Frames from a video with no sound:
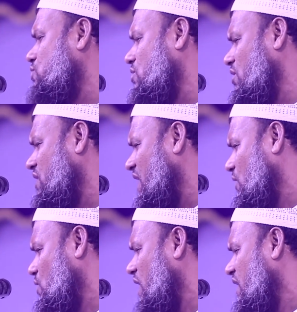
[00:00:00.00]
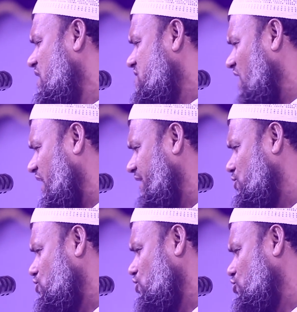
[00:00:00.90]
তখন নারকা তারাই
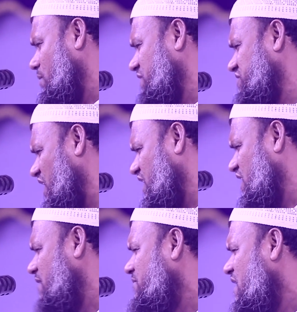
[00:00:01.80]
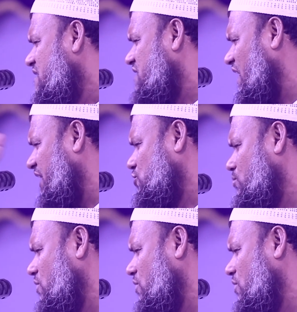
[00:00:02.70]
দুজন তোমার জাহান্নাম তারাই